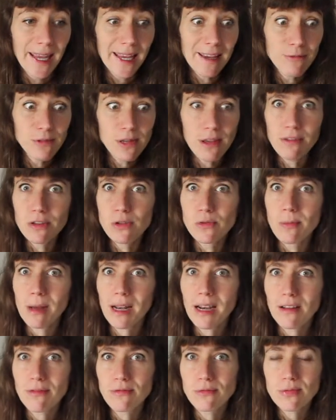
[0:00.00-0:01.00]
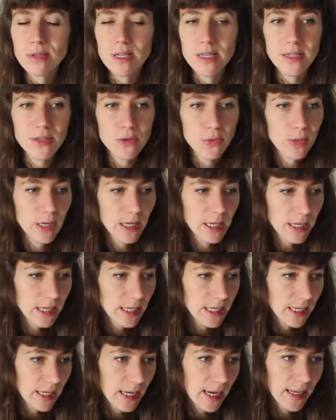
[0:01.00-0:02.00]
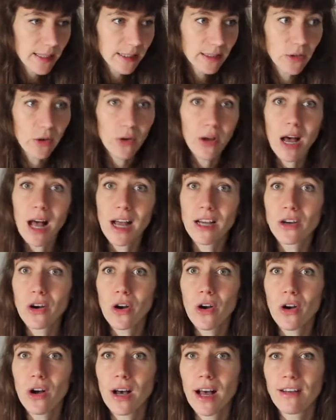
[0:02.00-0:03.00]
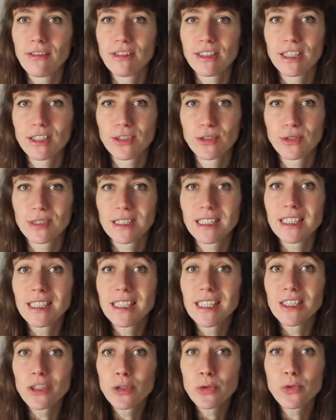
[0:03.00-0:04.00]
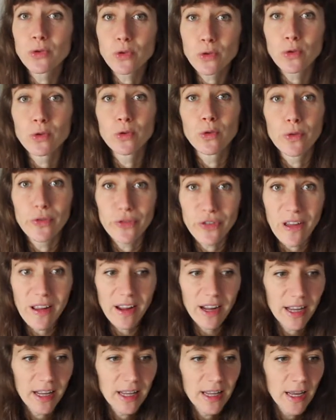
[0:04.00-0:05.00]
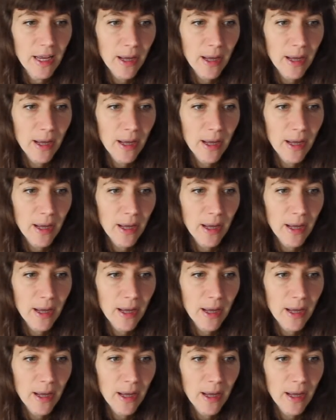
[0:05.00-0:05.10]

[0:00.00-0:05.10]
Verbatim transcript: Et vous avez du mal à vous situer et à être raccord avec ce qu'il est juste de faire